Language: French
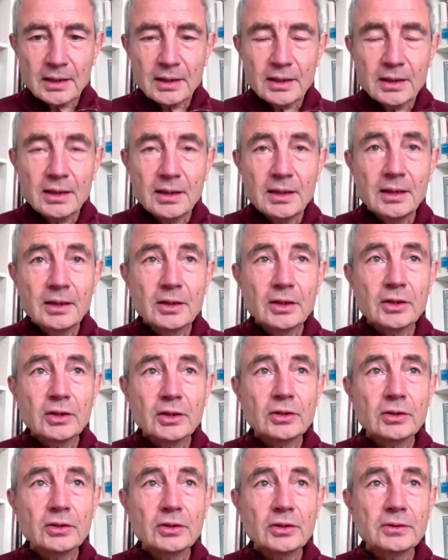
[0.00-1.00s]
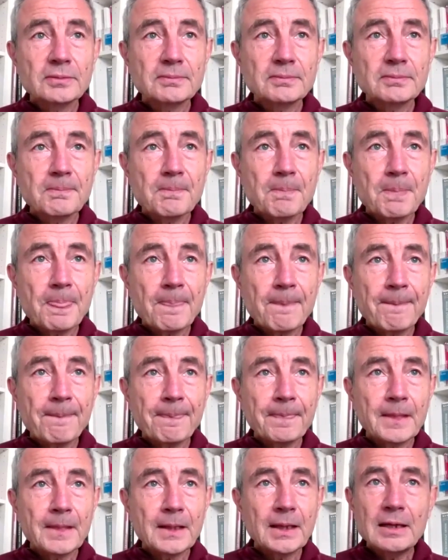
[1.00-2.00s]
et
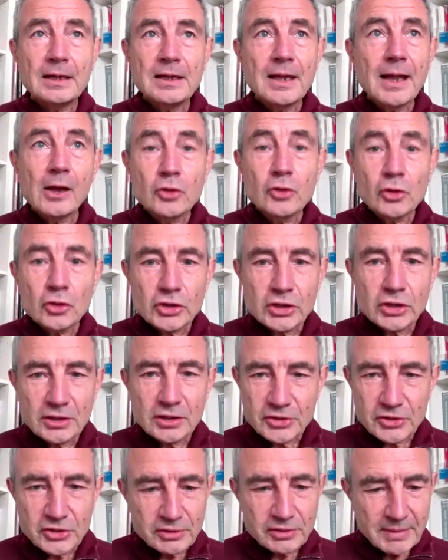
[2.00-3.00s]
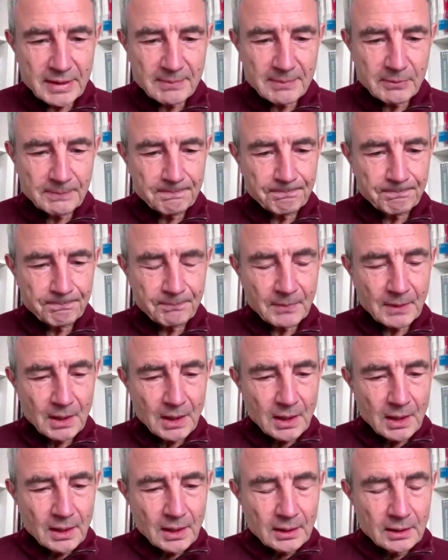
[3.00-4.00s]
il y a urgence même.
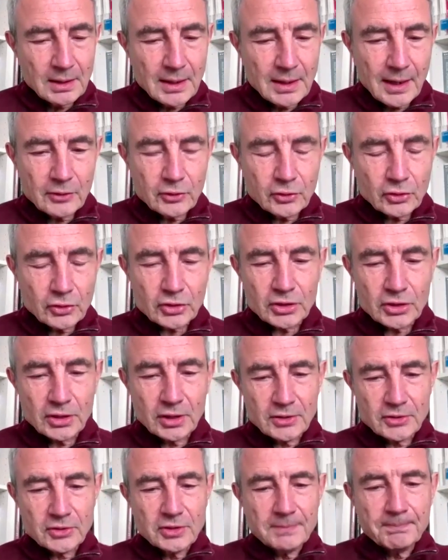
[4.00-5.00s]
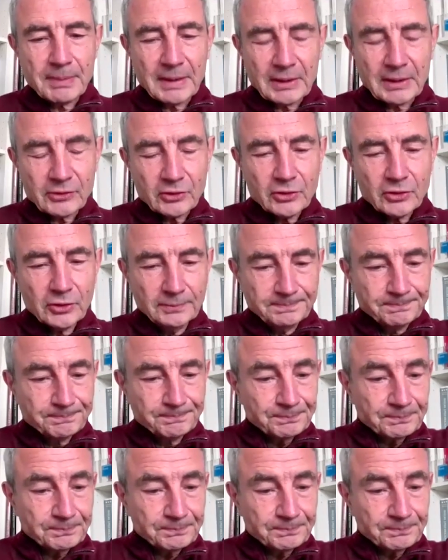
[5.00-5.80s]
Il y a urgence parce que,